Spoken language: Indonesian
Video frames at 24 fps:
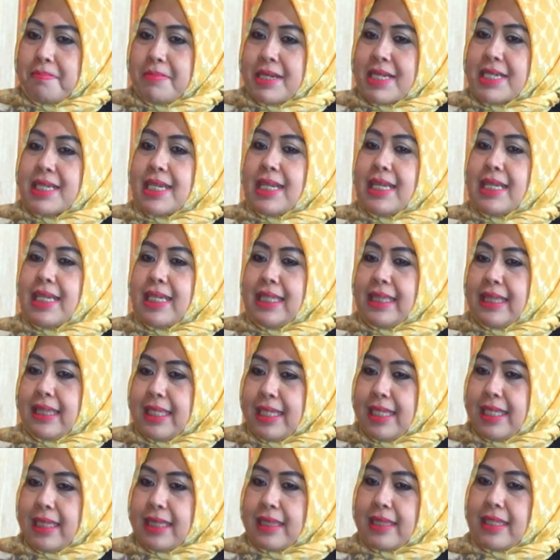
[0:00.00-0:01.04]

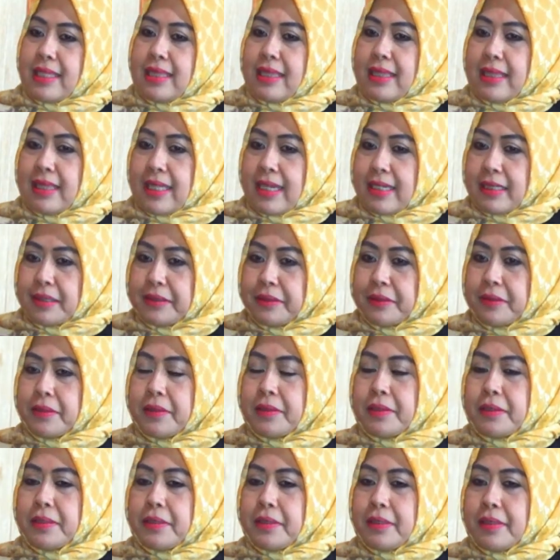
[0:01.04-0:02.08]
meneliti tentang
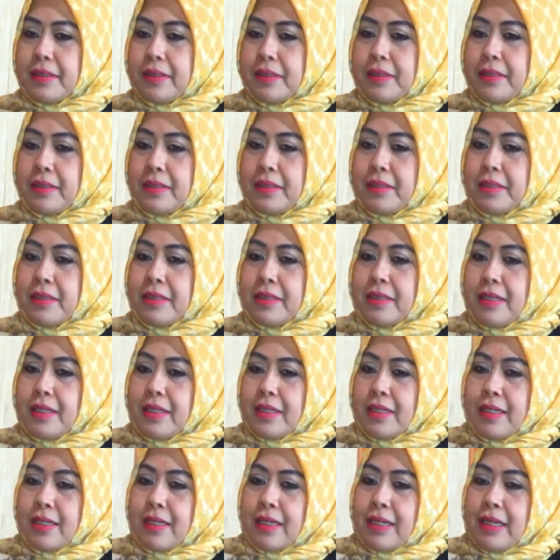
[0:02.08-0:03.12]
uh,
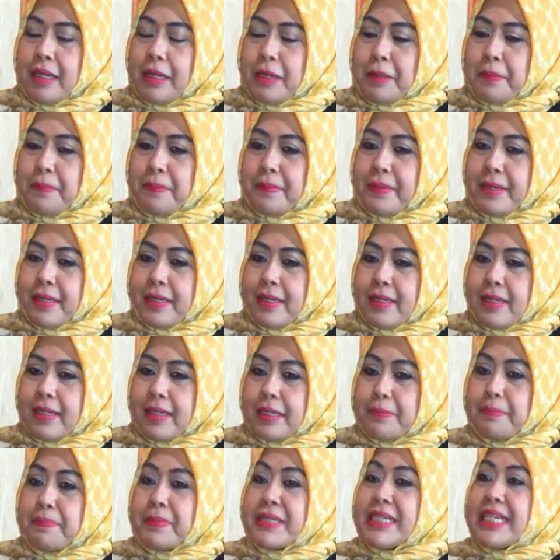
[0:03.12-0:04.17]
apa
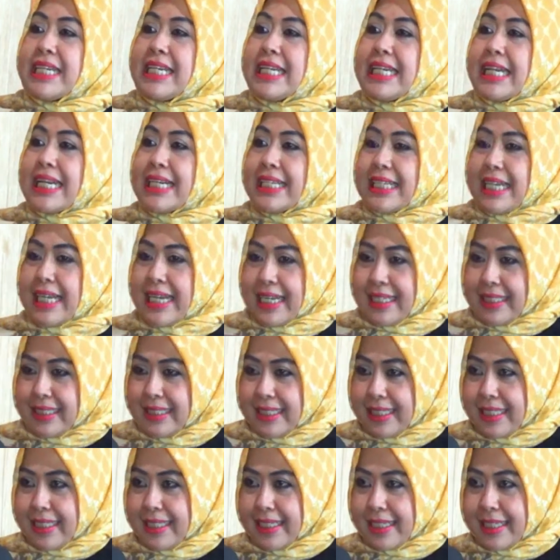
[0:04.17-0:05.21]
pendidikan
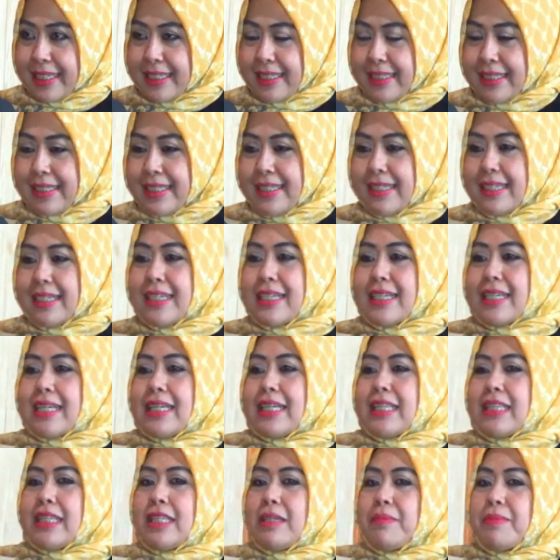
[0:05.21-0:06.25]
karakter. Hmm.
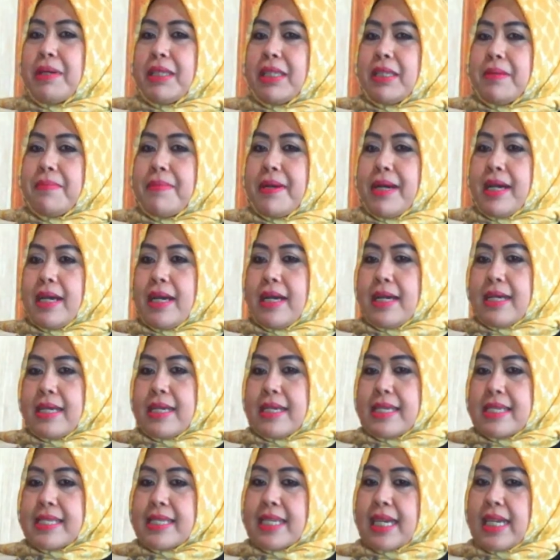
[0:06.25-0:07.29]

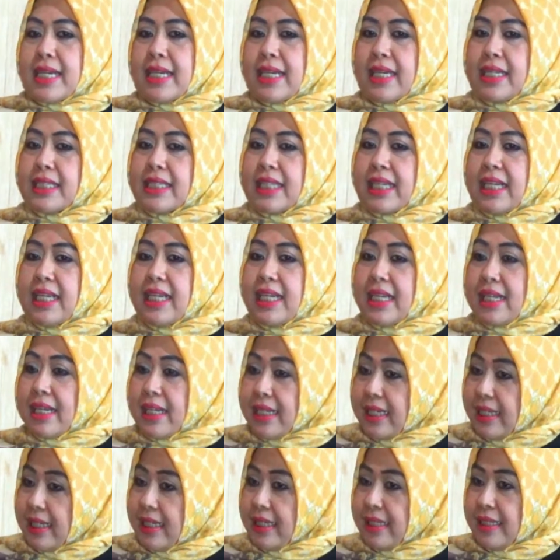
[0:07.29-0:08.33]
Tiba-tiba saya
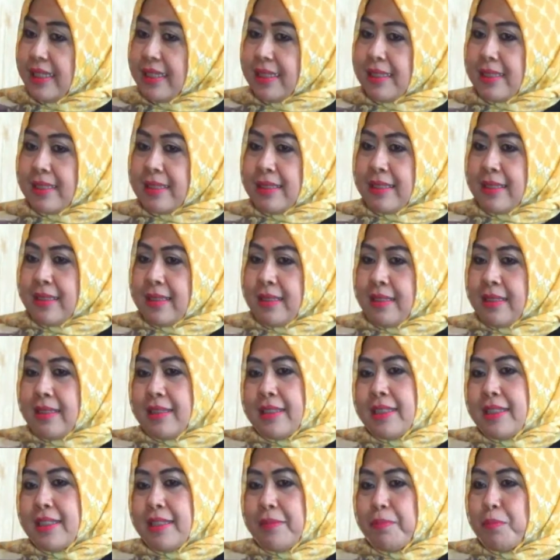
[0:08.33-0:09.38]
tergiring
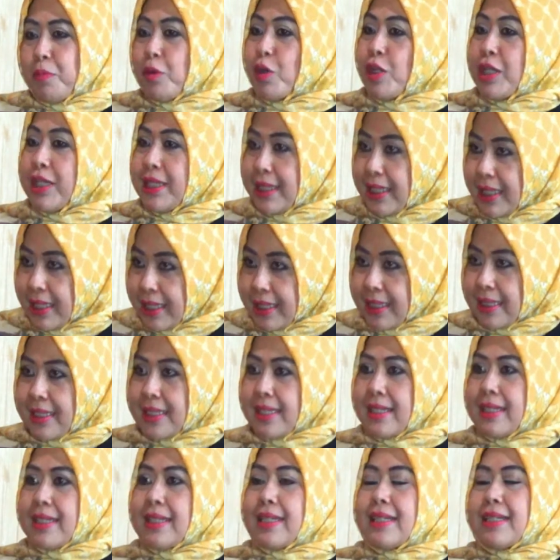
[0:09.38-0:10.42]
uh, di politik.
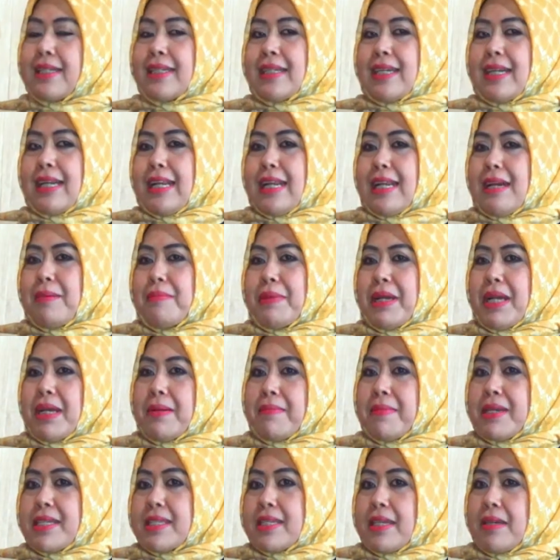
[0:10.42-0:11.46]
lama iya.
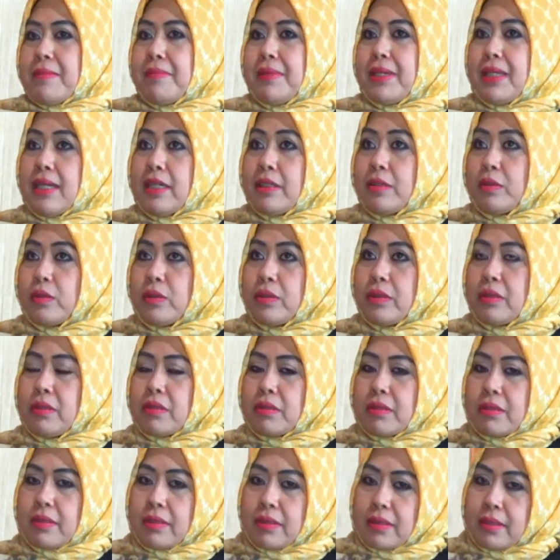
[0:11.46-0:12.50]
Lama-lama saya bilang
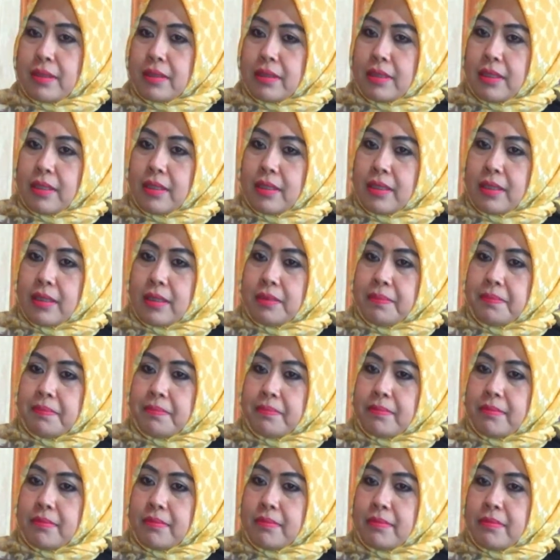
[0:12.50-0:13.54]
untuk uh,
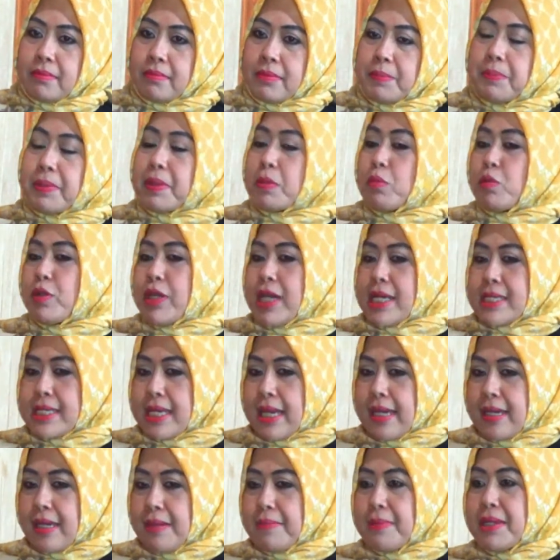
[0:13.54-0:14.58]
mempermudah
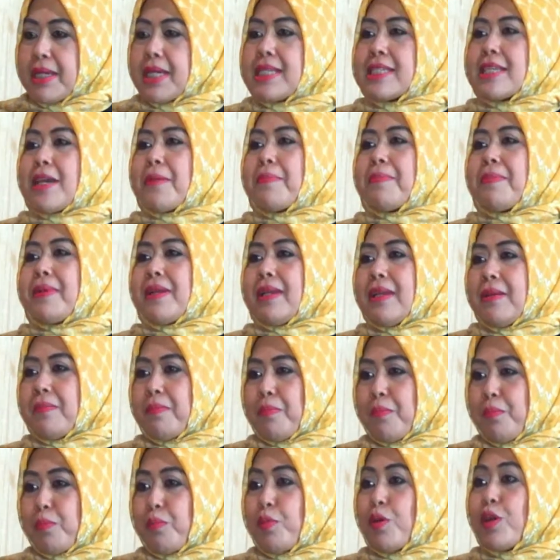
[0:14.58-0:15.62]
saya mending saya pilih